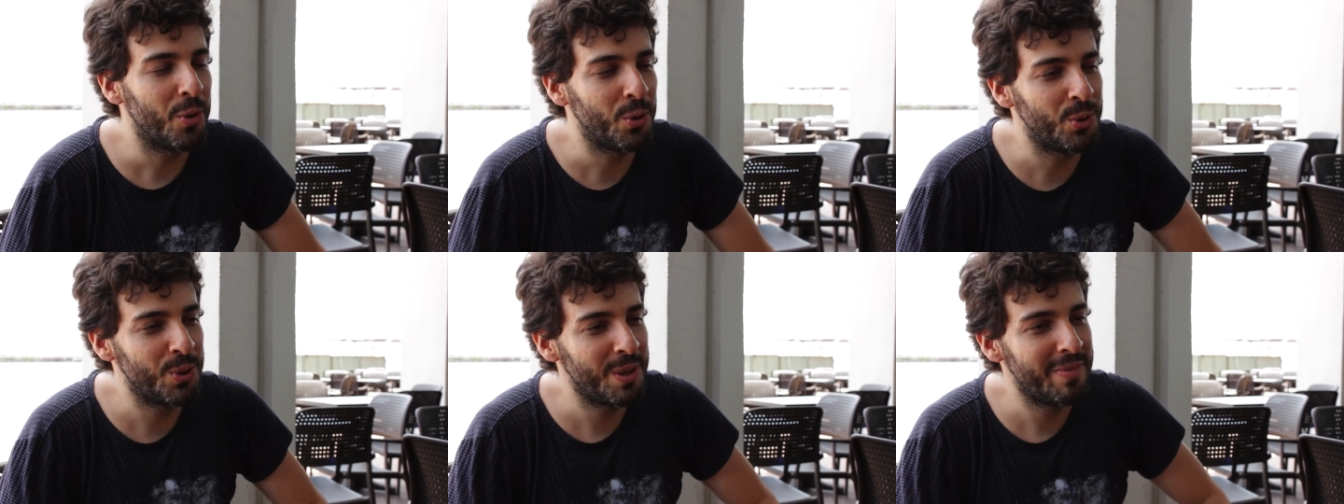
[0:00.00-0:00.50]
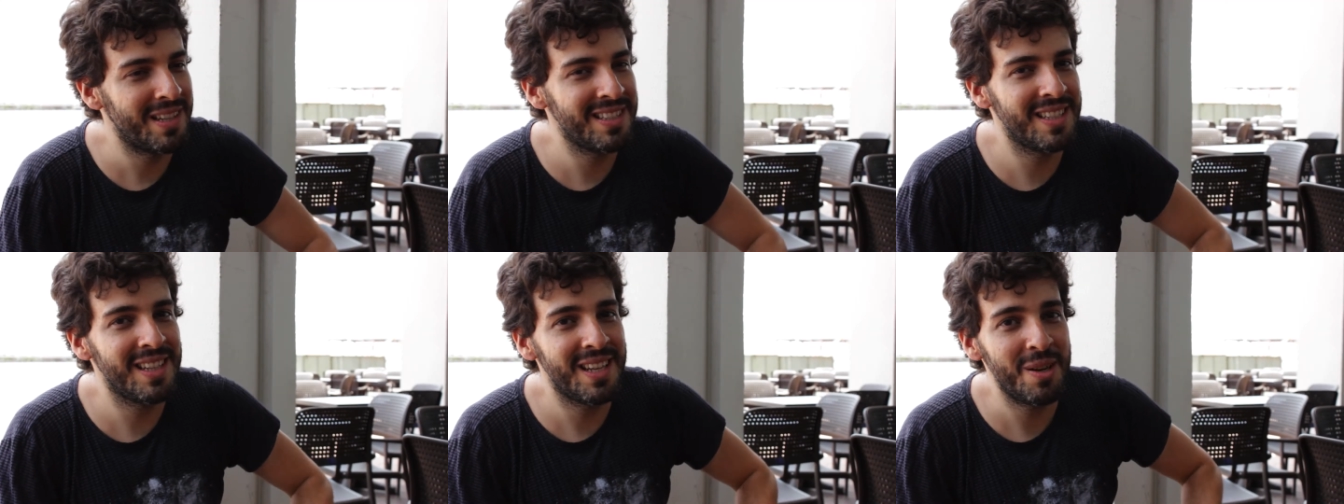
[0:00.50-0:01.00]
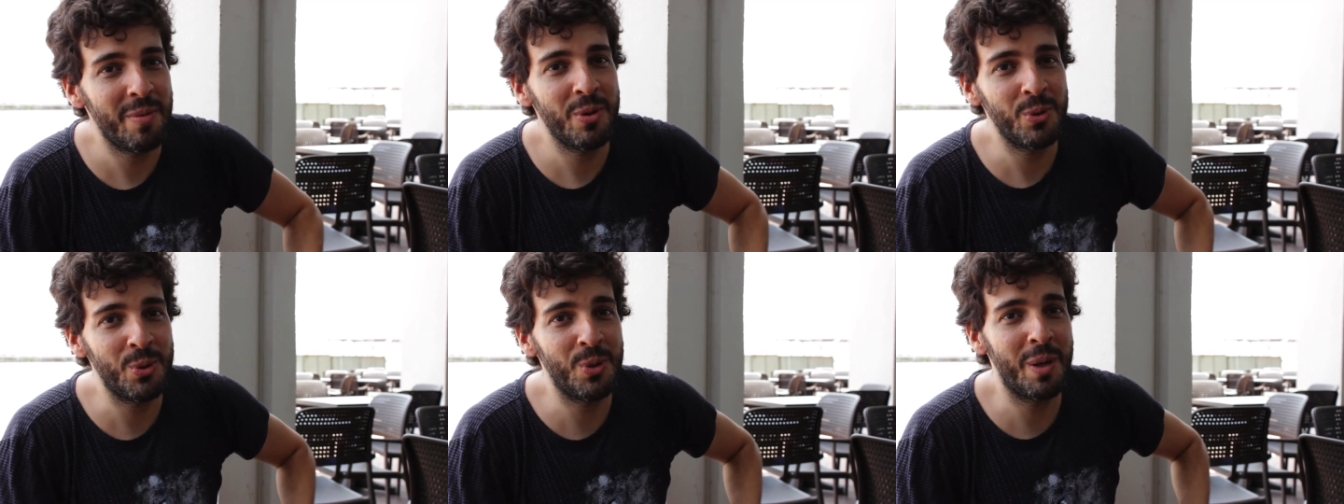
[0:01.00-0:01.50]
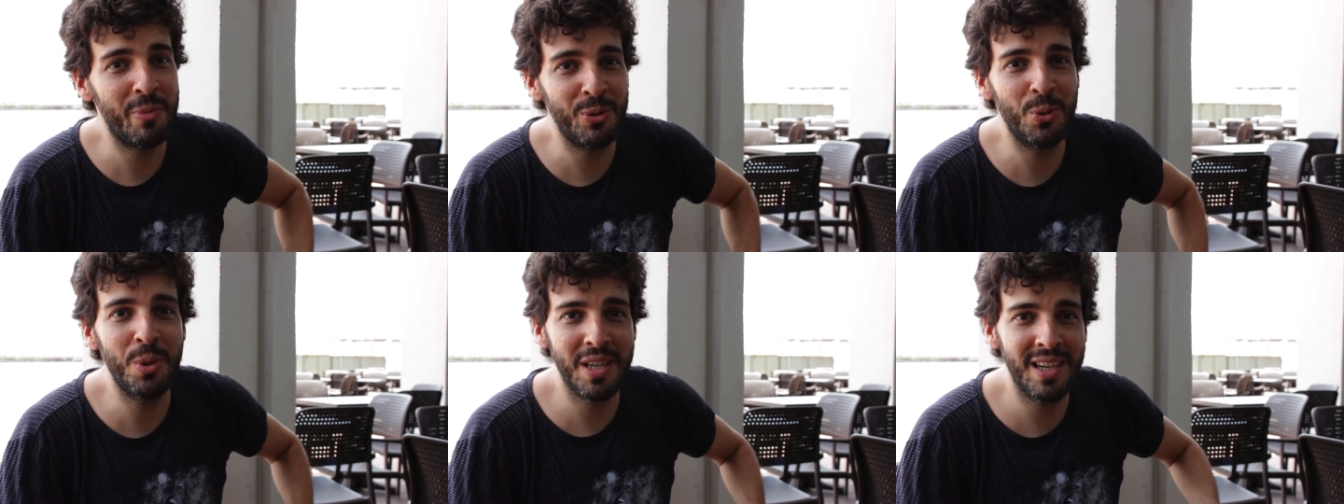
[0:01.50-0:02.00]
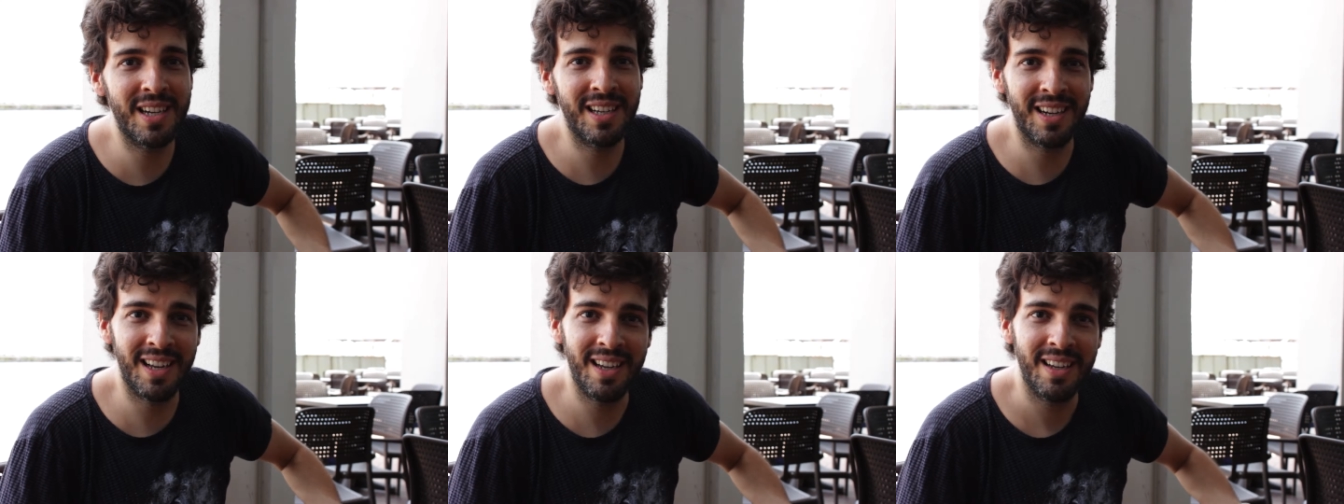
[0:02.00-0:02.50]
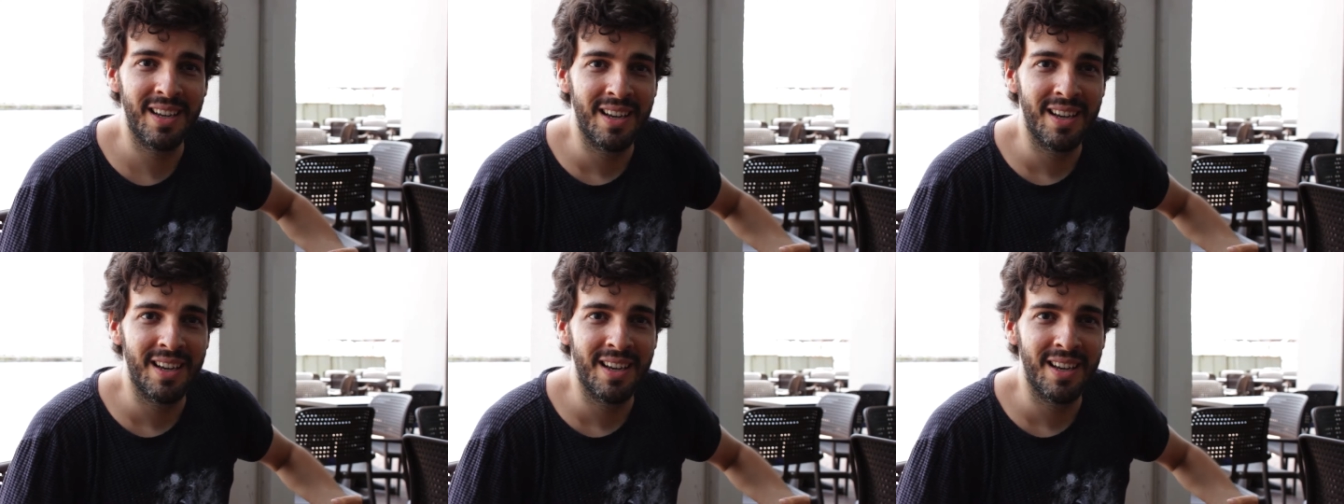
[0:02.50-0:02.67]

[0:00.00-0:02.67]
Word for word: a cultura mas brasileira é uma cultura quero. muito rica, né?